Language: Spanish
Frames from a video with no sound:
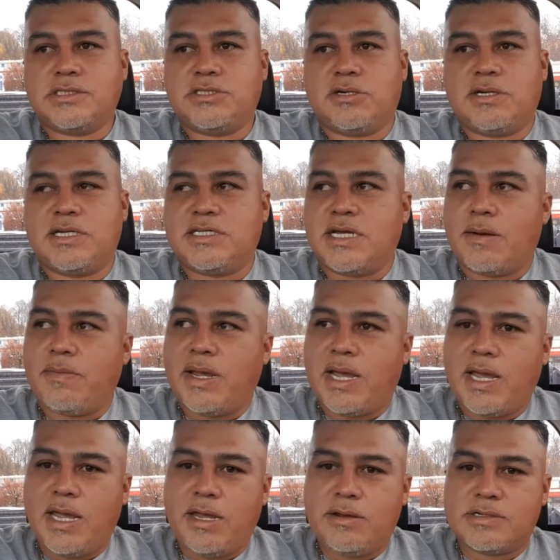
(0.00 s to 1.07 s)
Yo les llamé
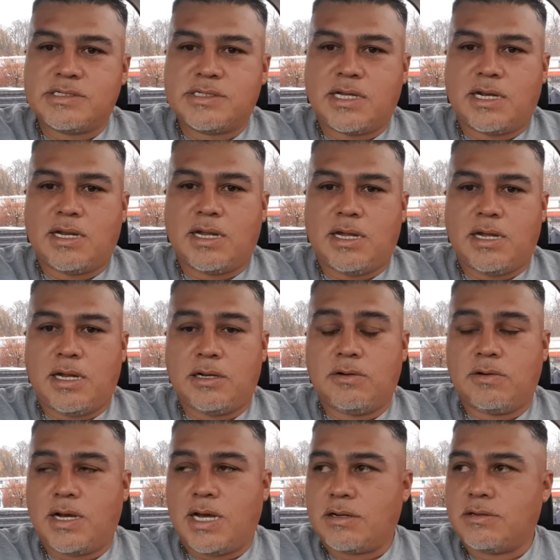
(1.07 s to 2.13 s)
a ellos, al
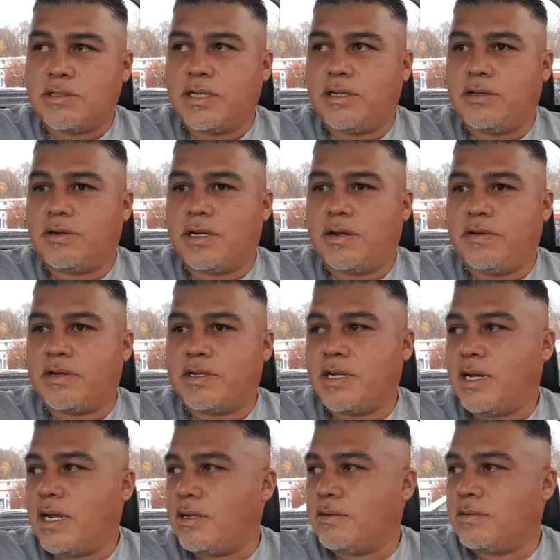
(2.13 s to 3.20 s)
lugar donde yo la había
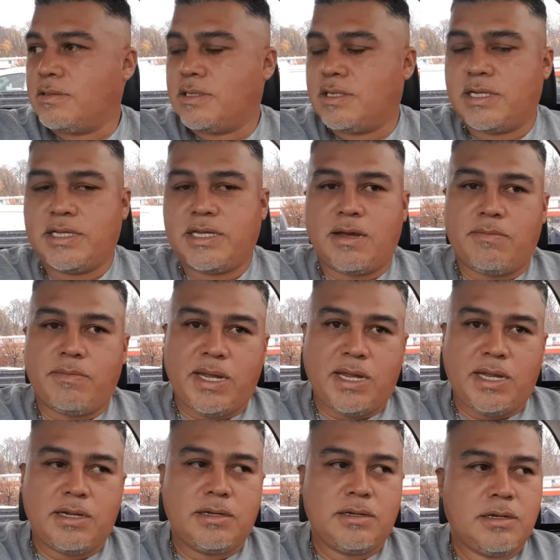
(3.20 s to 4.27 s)
ordenado, les
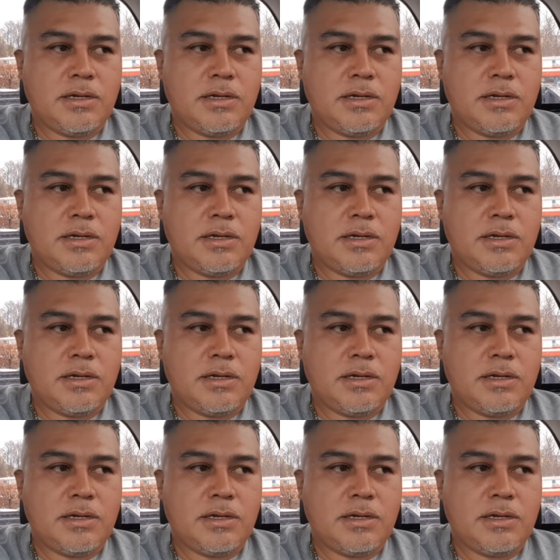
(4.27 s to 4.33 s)
llamé